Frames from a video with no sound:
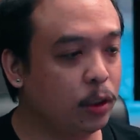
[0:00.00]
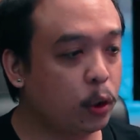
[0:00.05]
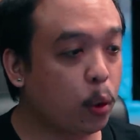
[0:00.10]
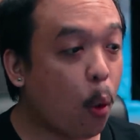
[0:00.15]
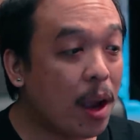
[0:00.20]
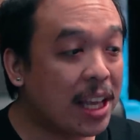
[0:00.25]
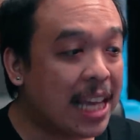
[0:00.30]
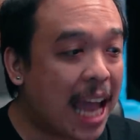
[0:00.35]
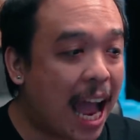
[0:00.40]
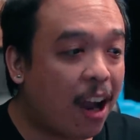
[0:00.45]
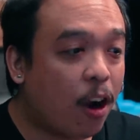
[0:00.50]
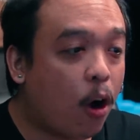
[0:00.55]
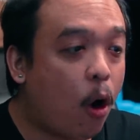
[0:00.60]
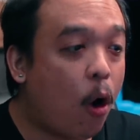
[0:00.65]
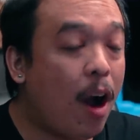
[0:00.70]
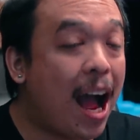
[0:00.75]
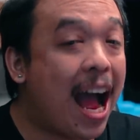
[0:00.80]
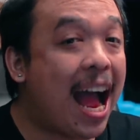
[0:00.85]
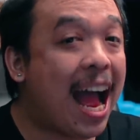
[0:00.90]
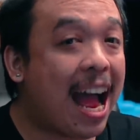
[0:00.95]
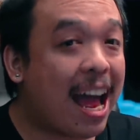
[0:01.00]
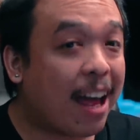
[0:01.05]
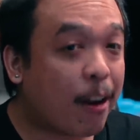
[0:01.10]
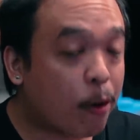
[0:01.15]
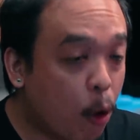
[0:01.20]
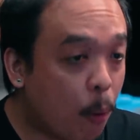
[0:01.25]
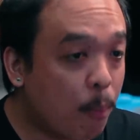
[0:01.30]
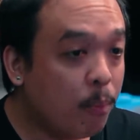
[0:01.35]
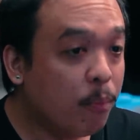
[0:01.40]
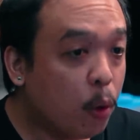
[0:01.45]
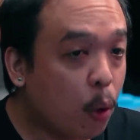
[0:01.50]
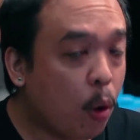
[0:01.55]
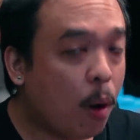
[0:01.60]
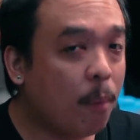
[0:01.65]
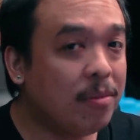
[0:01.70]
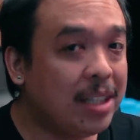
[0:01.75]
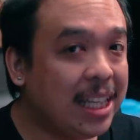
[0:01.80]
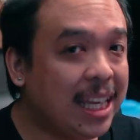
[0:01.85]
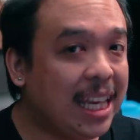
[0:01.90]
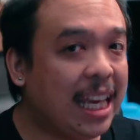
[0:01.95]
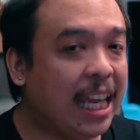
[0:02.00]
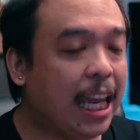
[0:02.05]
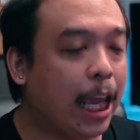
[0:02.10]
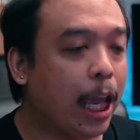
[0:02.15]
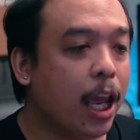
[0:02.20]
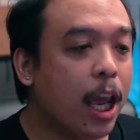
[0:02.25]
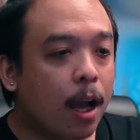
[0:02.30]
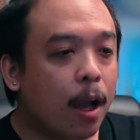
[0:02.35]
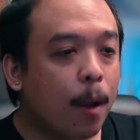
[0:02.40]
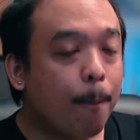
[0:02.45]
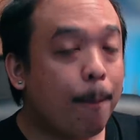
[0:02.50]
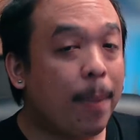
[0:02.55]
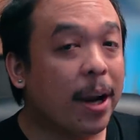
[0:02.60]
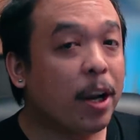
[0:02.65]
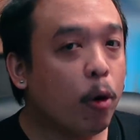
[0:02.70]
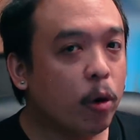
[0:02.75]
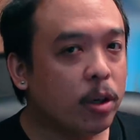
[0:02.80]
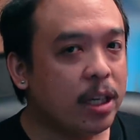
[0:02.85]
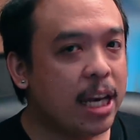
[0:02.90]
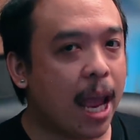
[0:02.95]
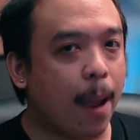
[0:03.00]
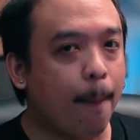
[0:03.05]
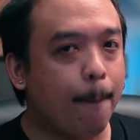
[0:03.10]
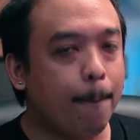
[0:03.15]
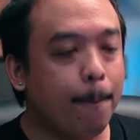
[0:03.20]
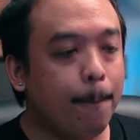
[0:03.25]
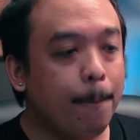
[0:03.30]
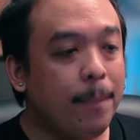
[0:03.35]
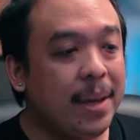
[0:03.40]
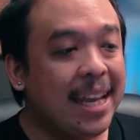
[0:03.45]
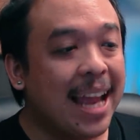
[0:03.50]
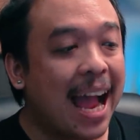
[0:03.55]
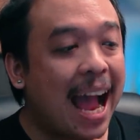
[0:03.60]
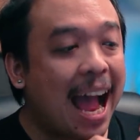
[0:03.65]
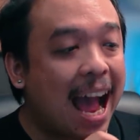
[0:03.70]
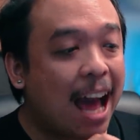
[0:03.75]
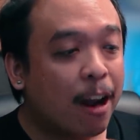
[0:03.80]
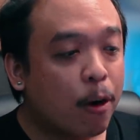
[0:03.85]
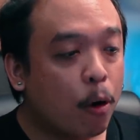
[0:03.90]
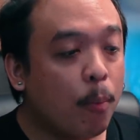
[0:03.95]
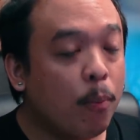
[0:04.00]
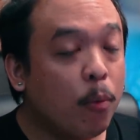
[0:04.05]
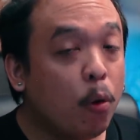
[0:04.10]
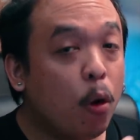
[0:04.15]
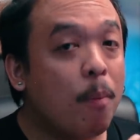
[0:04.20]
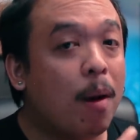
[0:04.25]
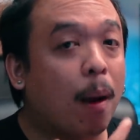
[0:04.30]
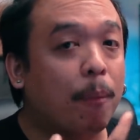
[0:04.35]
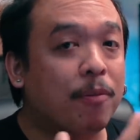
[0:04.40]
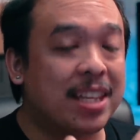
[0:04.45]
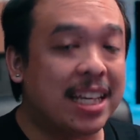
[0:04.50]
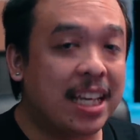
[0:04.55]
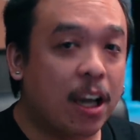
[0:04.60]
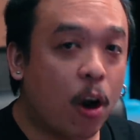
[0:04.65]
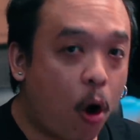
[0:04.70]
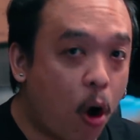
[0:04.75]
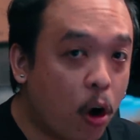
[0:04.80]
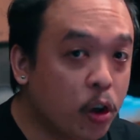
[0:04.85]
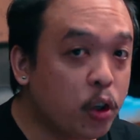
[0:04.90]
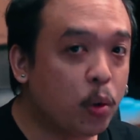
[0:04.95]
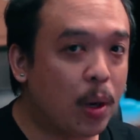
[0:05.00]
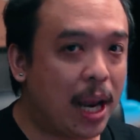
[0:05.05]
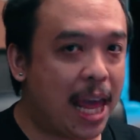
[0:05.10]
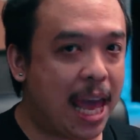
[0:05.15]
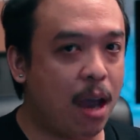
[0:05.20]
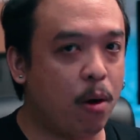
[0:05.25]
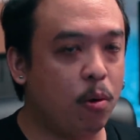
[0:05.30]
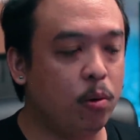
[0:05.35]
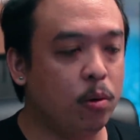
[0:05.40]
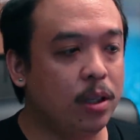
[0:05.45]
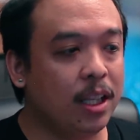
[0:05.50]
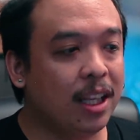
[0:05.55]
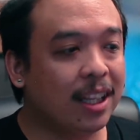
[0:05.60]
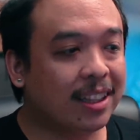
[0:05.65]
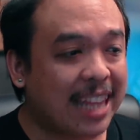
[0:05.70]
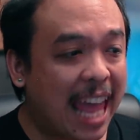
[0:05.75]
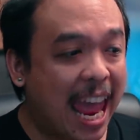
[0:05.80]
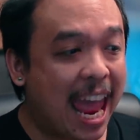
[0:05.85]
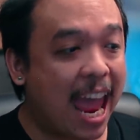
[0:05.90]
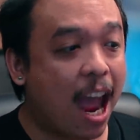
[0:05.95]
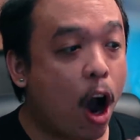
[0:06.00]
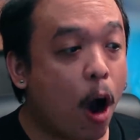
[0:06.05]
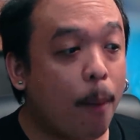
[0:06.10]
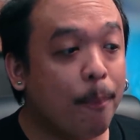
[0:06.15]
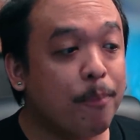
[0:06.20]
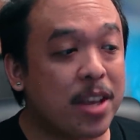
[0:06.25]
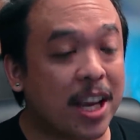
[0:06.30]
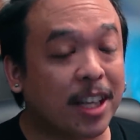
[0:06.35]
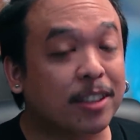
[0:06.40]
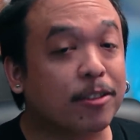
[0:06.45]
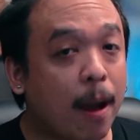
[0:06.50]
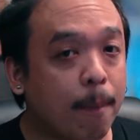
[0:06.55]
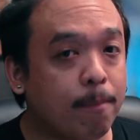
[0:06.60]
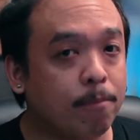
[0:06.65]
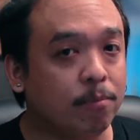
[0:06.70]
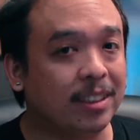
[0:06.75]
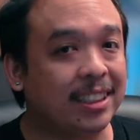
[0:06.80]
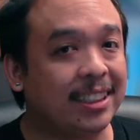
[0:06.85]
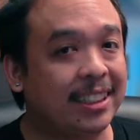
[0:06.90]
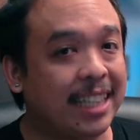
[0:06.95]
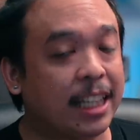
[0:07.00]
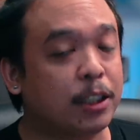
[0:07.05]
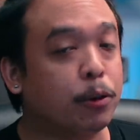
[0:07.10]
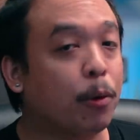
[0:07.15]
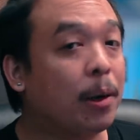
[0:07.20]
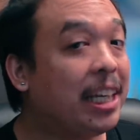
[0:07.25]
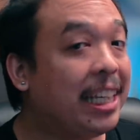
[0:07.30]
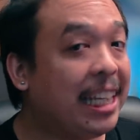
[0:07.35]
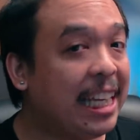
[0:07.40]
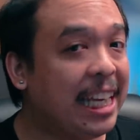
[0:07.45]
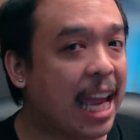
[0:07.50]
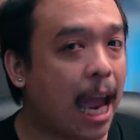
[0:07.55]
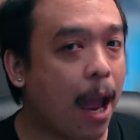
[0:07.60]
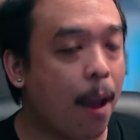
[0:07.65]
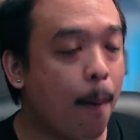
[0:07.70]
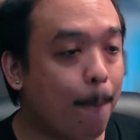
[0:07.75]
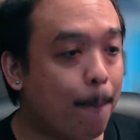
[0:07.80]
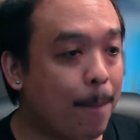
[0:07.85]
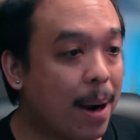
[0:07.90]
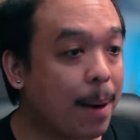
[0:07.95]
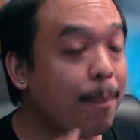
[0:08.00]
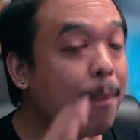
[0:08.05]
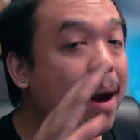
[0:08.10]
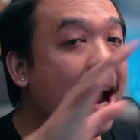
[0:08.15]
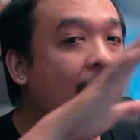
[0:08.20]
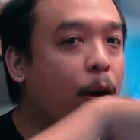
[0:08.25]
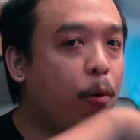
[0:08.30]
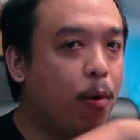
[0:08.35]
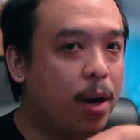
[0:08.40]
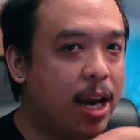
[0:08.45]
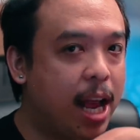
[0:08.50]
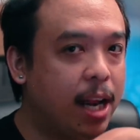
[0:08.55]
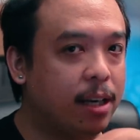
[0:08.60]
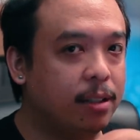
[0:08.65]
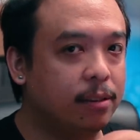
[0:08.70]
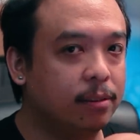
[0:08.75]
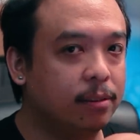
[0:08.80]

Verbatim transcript: ตัวอย่างของอารมณ์ร่วมที่มนุษย์เนี่ยมีอารมณ์ร่วมกับสิ่งของอยู่แล้ว แต่ objectum sexuality มันมากกว่านั้น